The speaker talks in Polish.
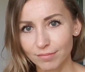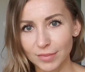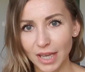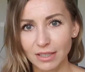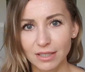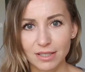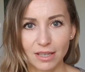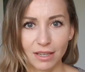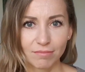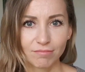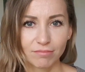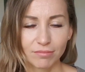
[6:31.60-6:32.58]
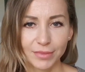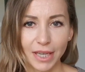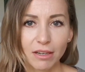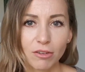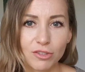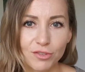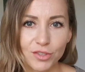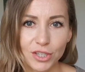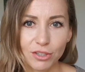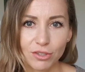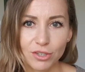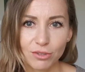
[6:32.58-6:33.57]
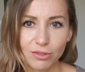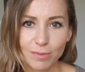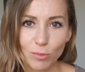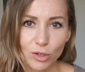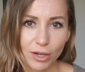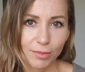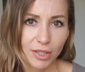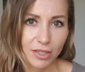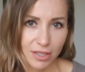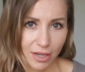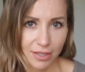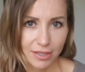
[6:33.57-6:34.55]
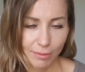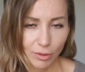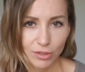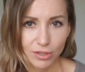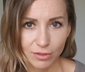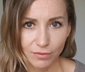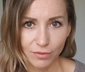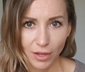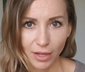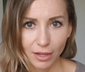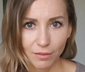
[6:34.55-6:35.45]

jak chce, ja go oczywiście do niczego nie zmuszam i też zachęcam rodziców,